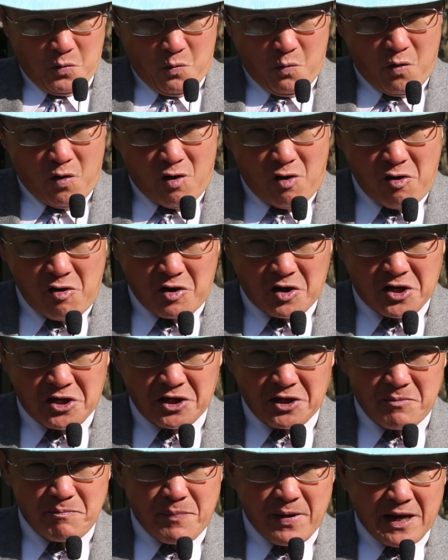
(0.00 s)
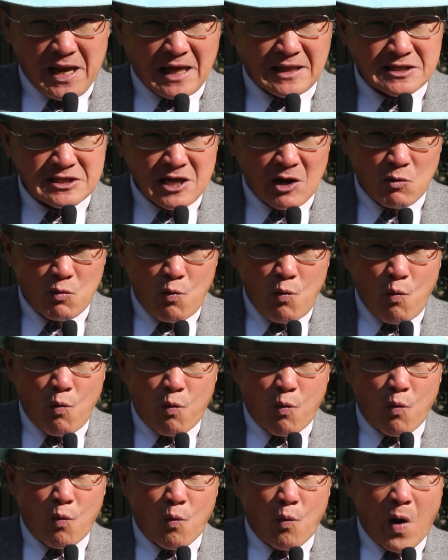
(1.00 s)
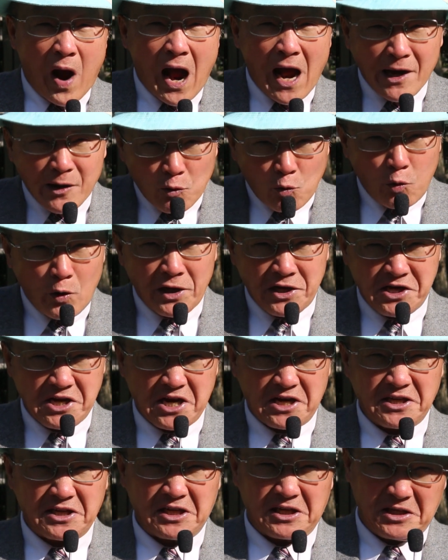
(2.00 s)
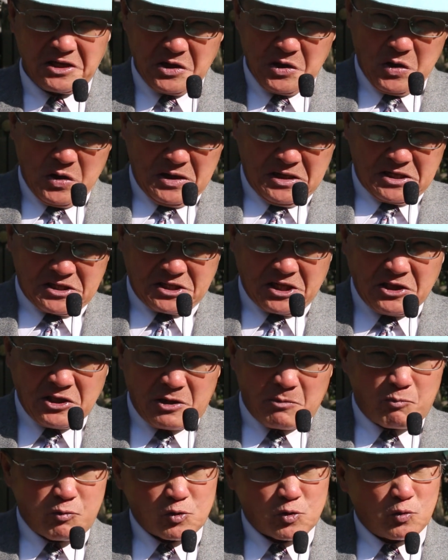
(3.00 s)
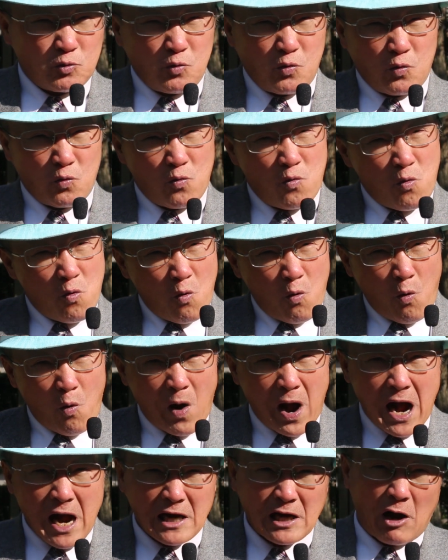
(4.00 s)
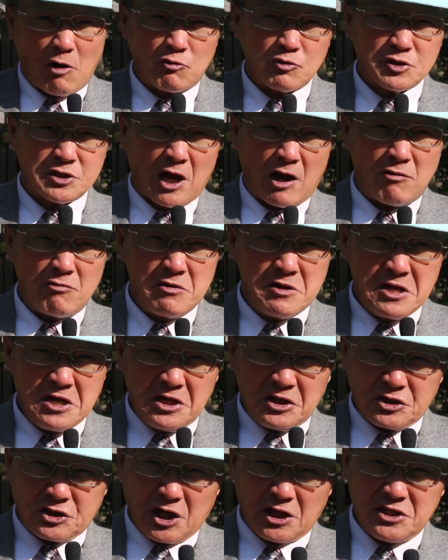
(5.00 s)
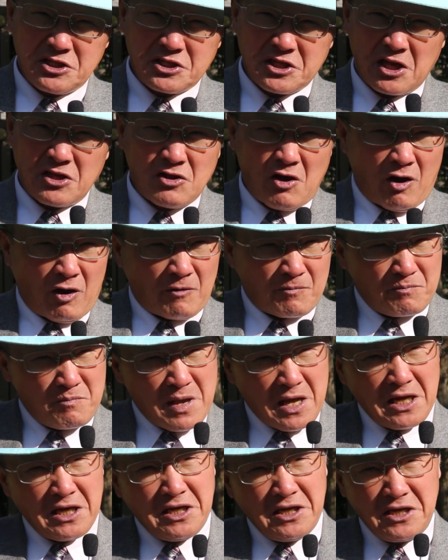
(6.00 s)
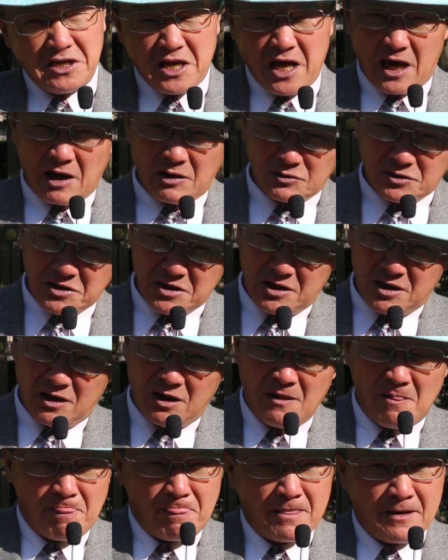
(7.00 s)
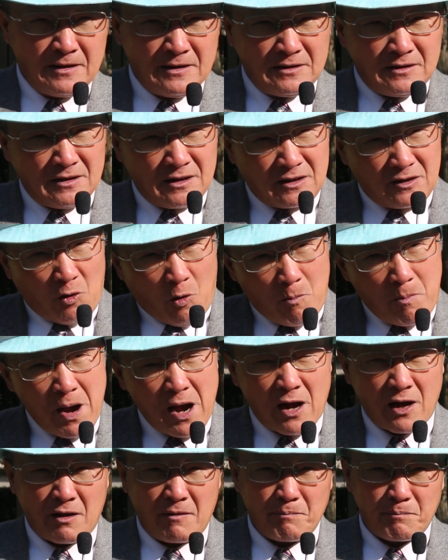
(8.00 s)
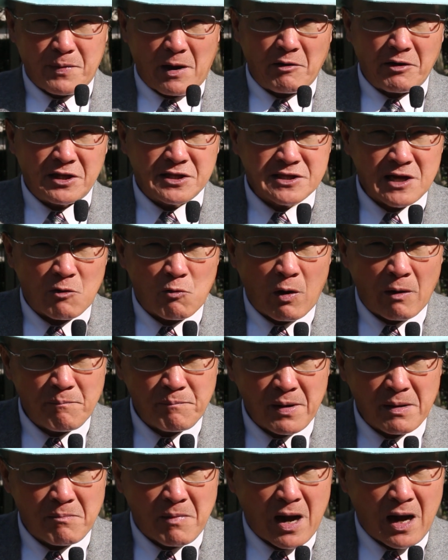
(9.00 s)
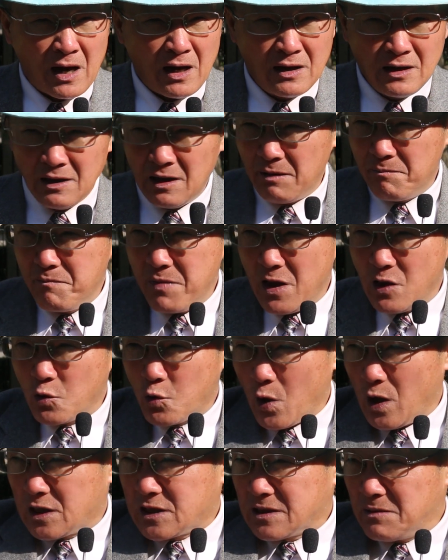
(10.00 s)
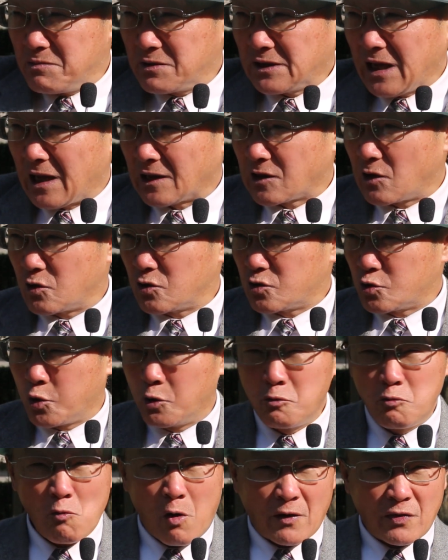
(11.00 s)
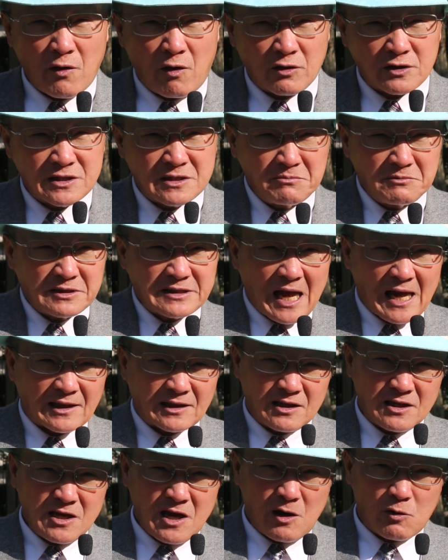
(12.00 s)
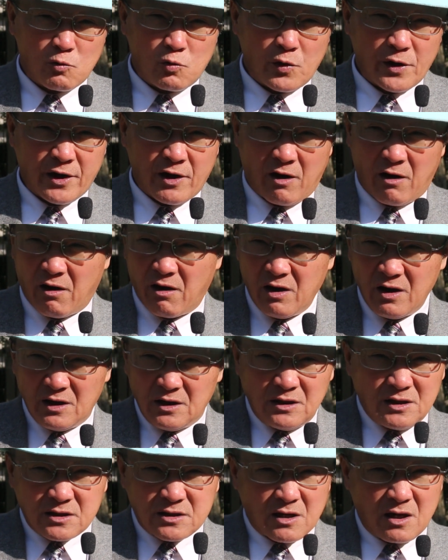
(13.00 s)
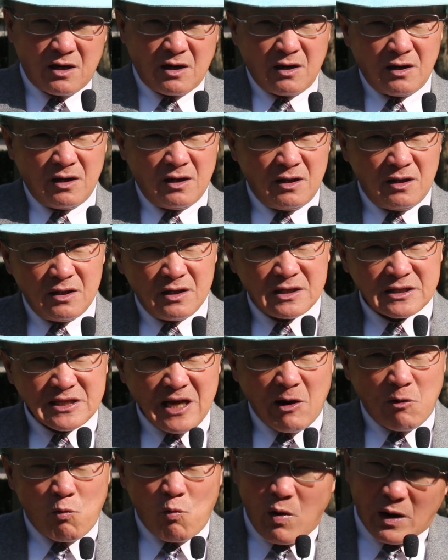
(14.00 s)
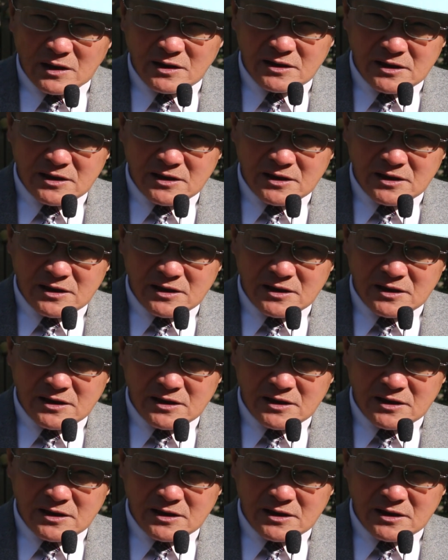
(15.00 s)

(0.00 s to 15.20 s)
我哈可能被染上武汉肺炎了，身体不舒服，发高烧，全身哈没力呢，这个恐怕表演这样方便吗？面对这么大的春晚哦，这么大的宴会哦，这个上万